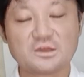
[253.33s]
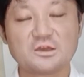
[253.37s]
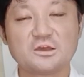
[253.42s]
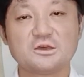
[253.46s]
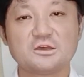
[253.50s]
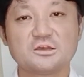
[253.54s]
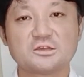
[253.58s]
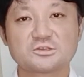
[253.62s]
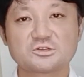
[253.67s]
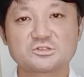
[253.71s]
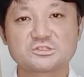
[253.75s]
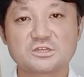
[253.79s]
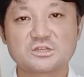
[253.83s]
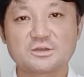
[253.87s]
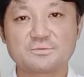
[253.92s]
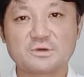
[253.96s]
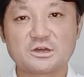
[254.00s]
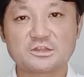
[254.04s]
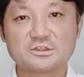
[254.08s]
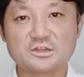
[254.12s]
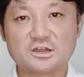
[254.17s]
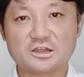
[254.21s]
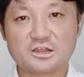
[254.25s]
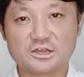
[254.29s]
そして
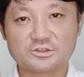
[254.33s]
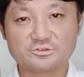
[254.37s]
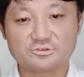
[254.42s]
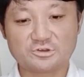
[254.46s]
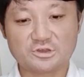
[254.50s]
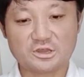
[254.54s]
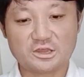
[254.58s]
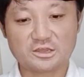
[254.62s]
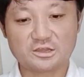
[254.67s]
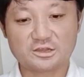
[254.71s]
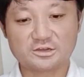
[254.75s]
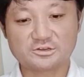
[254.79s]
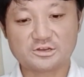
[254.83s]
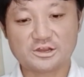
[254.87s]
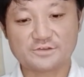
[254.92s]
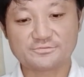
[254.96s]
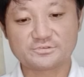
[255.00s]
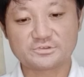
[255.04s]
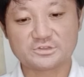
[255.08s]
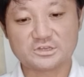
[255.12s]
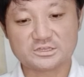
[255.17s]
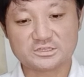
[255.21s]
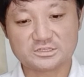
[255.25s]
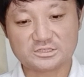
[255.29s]
真ん中の円
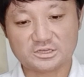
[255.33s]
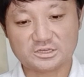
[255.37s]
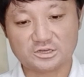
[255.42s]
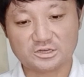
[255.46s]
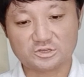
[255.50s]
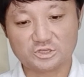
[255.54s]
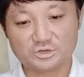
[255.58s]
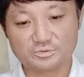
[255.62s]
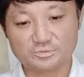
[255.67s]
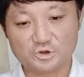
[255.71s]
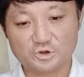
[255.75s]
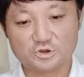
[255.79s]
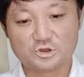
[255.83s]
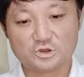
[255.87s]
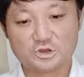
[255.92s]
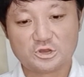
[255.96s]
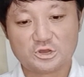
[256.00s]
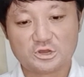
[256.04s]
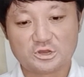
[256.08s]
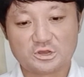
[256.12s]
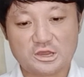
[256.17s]
グラフですけれども、